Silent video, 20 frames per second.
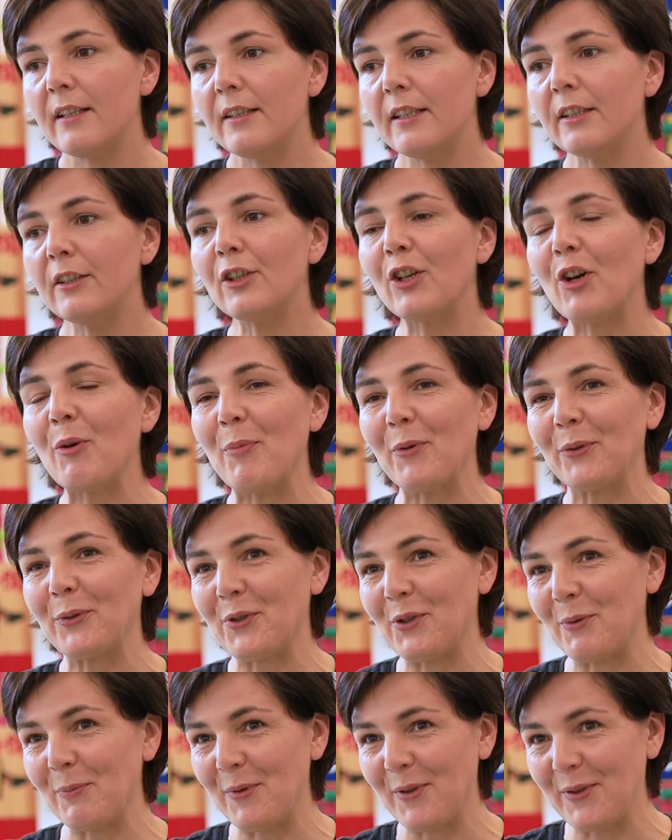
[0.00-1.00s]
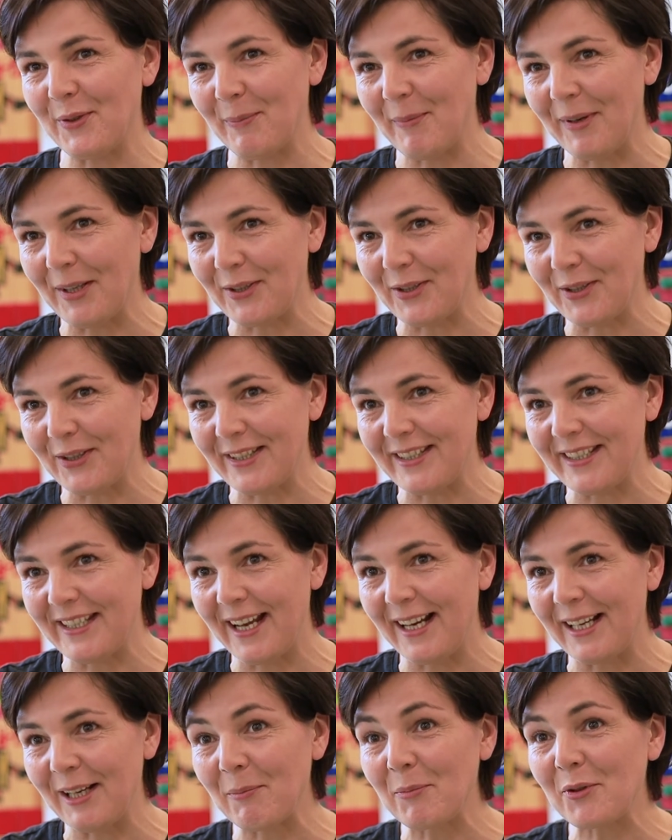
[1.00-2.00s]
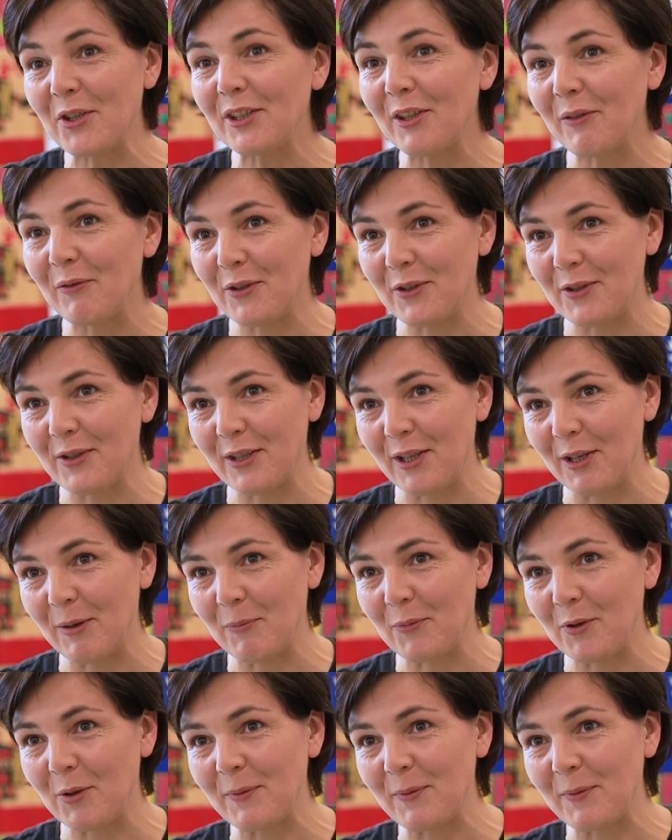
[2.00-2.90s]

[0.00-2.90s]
nie tylko po to, żeby je zobaczyć, ale przede wszystkim,